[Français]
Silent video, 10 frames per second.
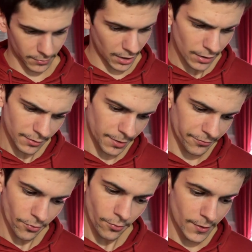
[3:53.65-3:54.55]
la hype à
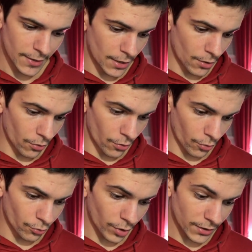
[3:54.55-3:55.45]
fond. Euh,
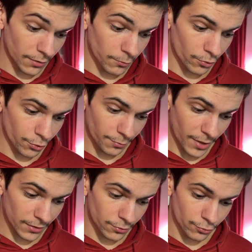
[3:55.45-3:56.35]
on aura également d'autres
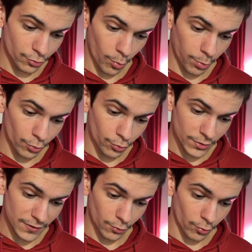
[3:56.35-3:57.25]
marques du groupe Renault
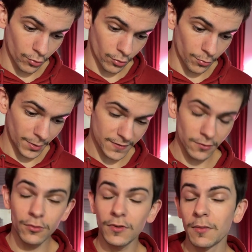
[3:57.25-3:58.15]
qui seront euh,
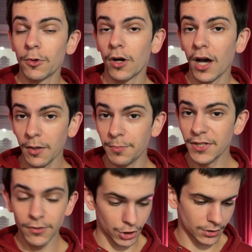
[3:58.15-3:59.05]
présentes, notamment
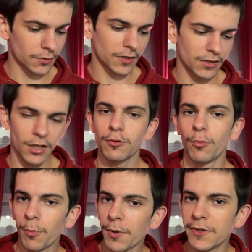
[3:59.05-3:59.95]
Alpine. J'étais en train de lire sur
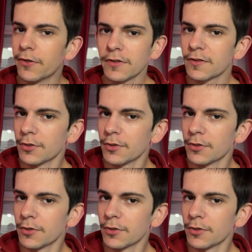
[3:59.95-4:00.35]
mon papier, il hein.